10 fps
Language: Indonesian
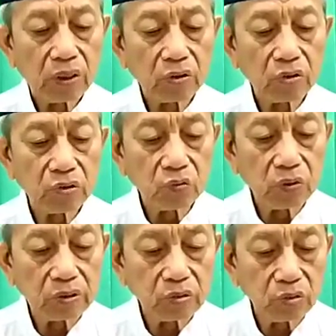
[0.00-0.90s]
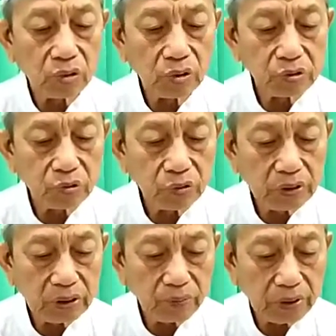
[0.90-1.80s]
wa qudwatu
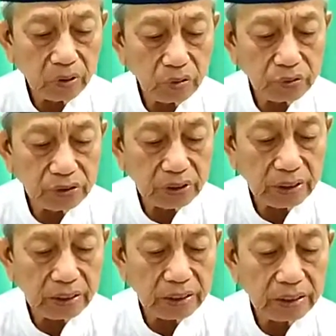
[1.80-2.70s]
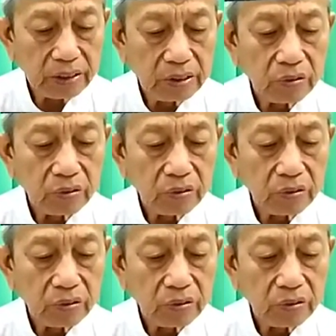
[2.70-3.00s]
rajulin bi khunsa